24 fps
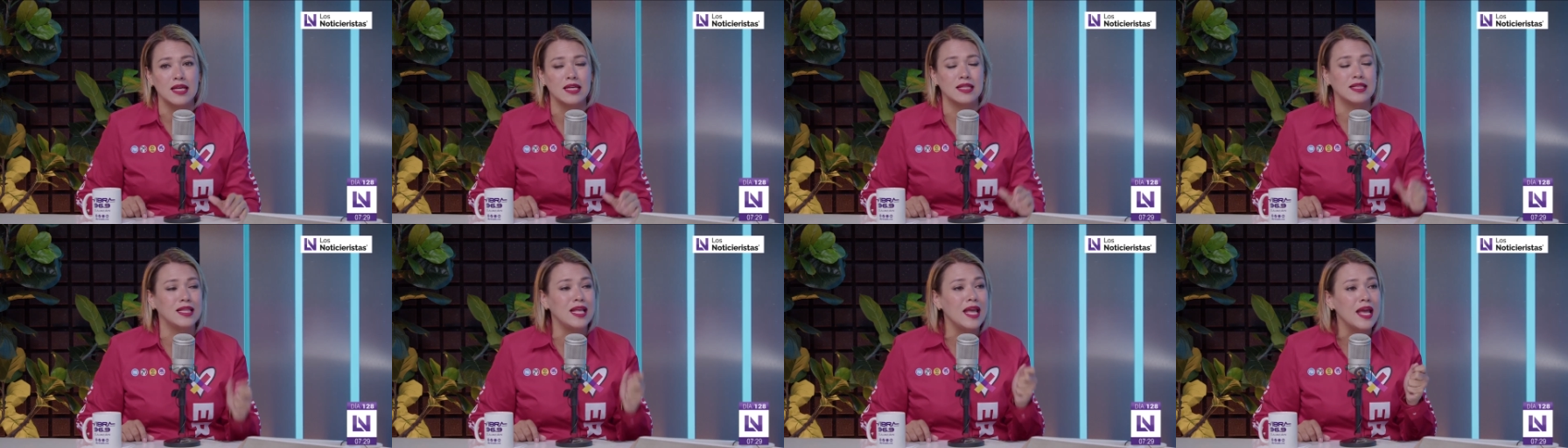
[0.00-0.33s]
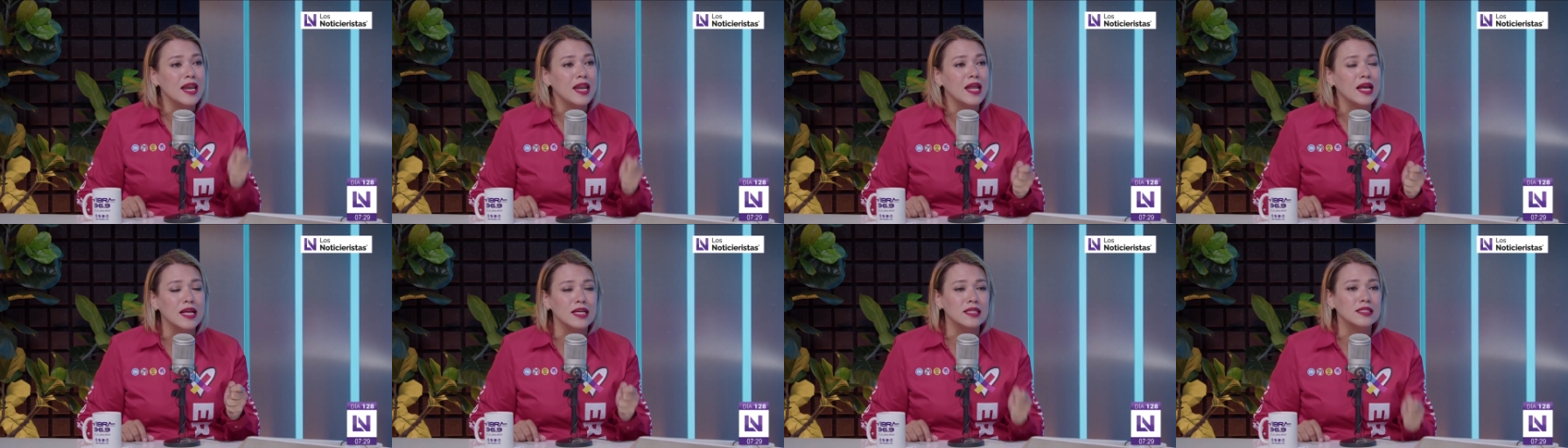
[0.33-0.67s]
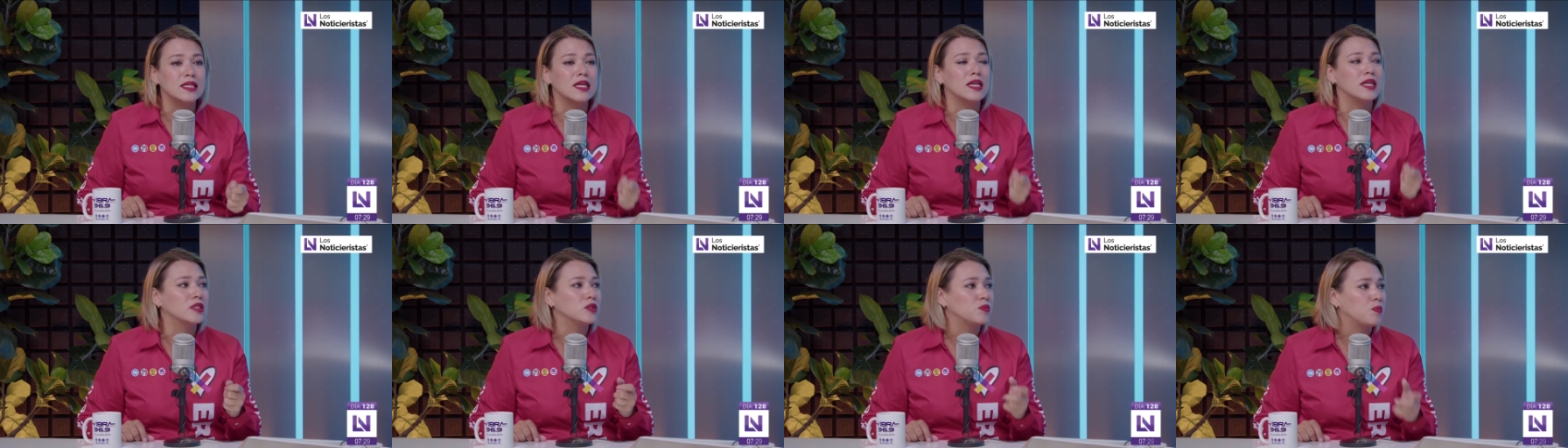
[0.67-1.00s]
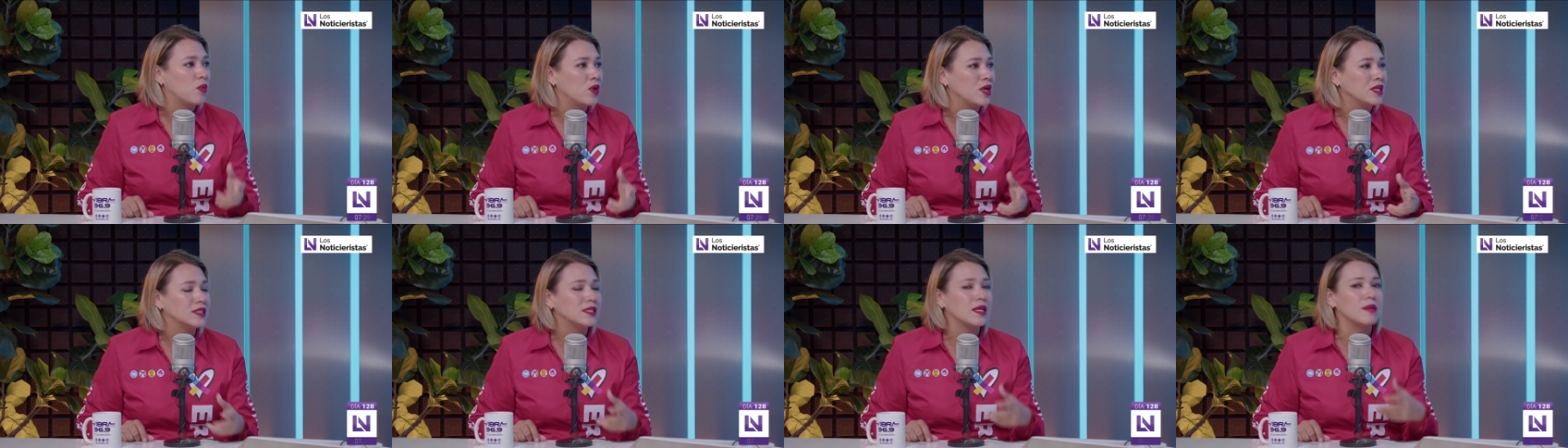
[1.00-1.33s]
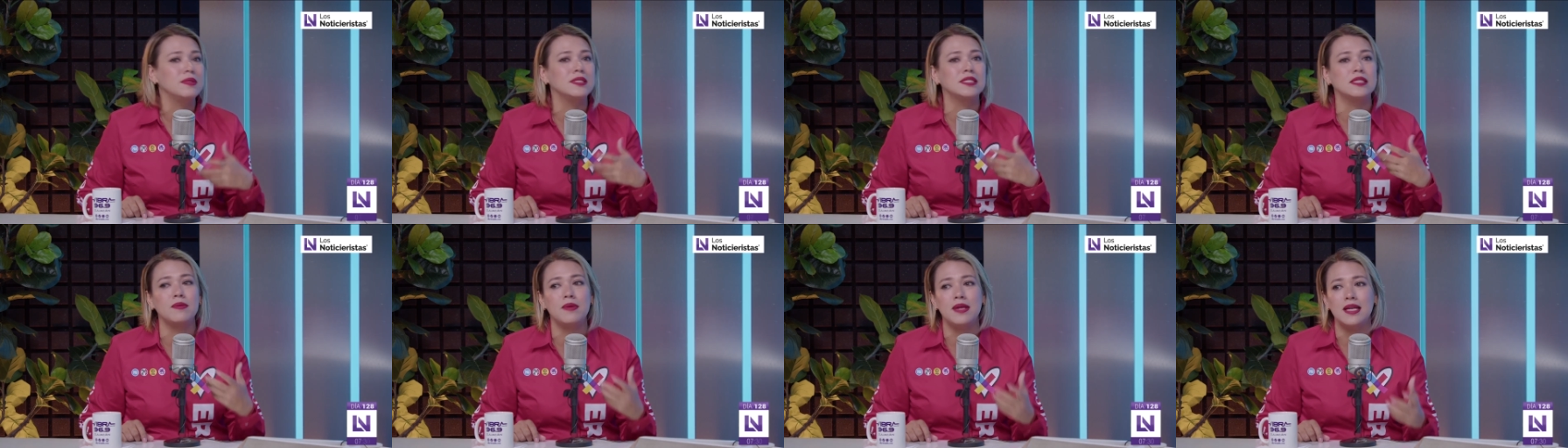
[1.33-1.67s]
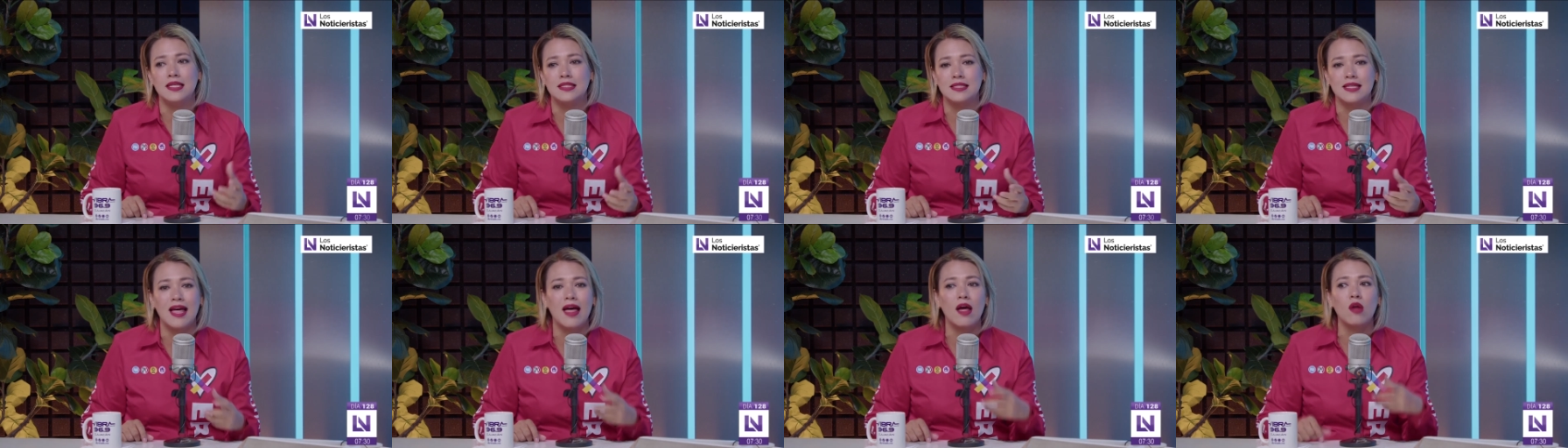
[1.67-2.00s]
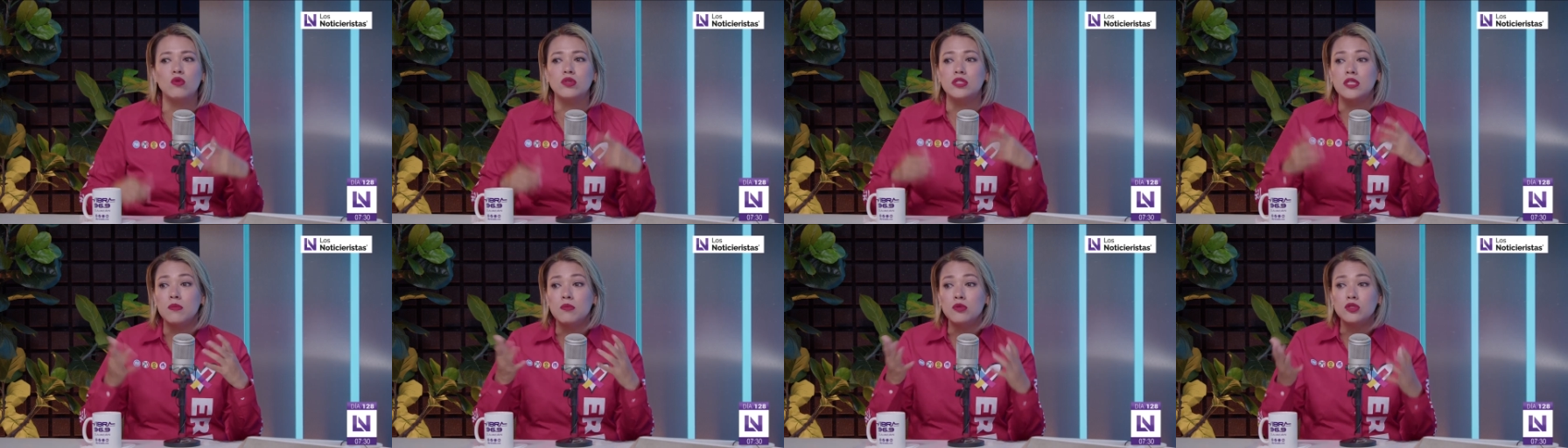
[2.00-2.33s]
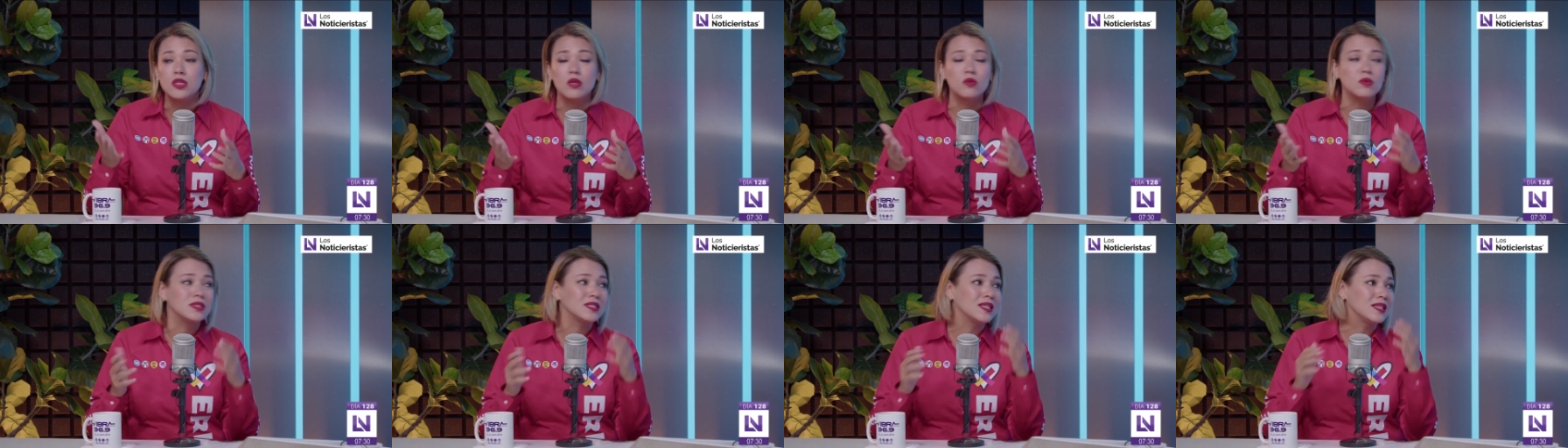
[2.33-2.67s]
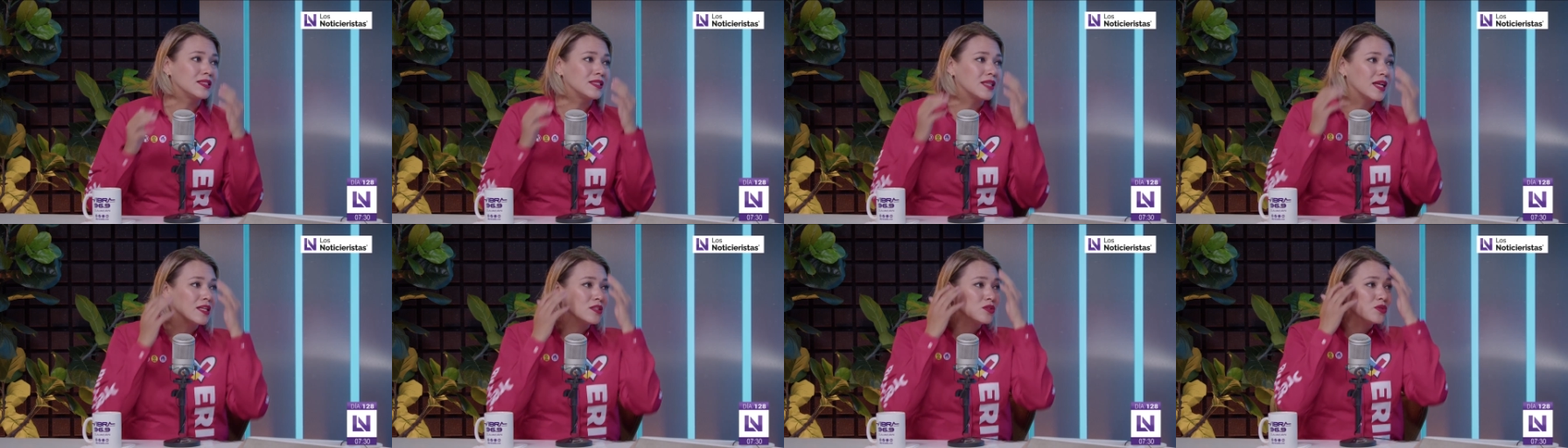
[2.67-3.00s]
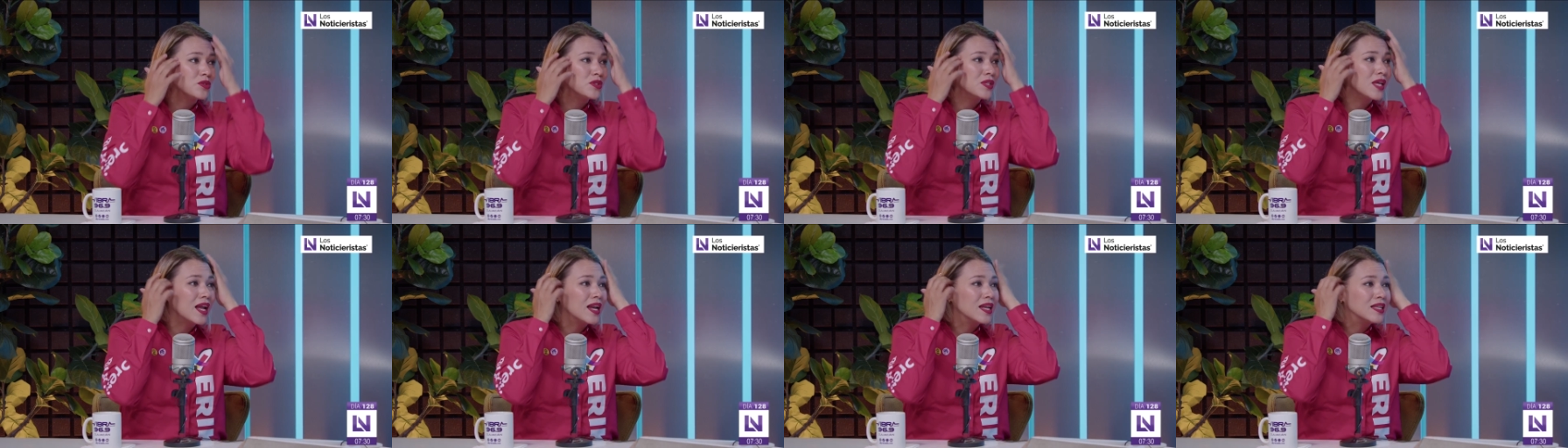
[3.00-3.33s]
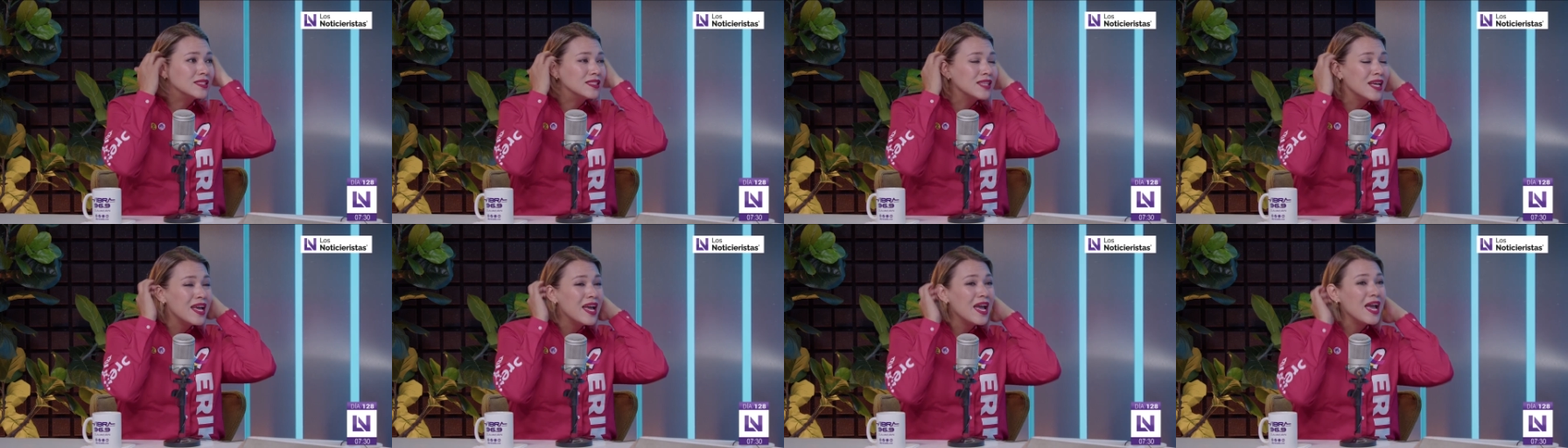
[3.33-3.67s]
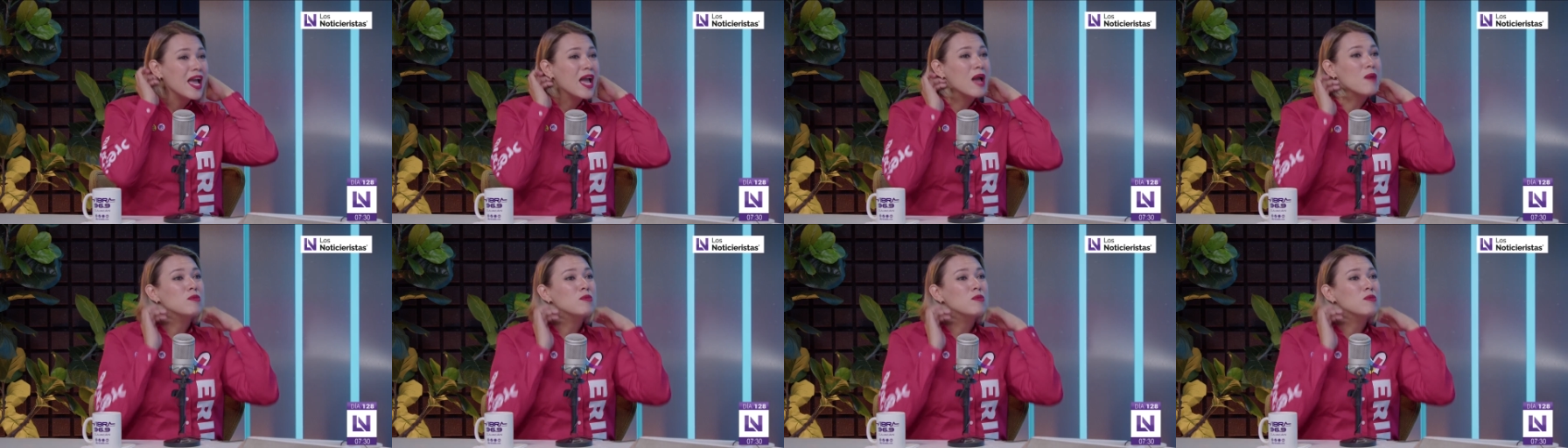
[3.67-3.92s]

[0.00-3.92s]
que tiene que ser expuesta, visibilizada, lo hicimos en nuestras redes sociales,